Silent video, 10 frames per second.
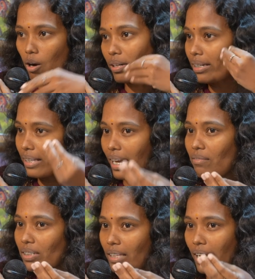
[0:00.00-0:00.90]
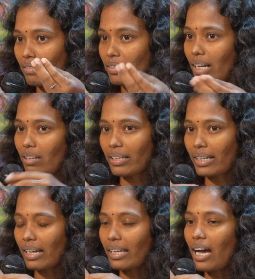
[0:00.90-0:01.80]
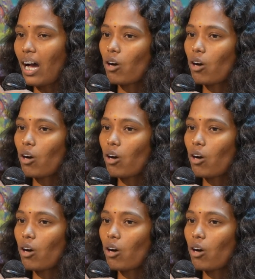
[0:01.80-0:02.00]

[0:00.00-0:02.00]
அவங்களுக்கு தலைவன் தலைவன் தலைவி இருக்கு இல்லையா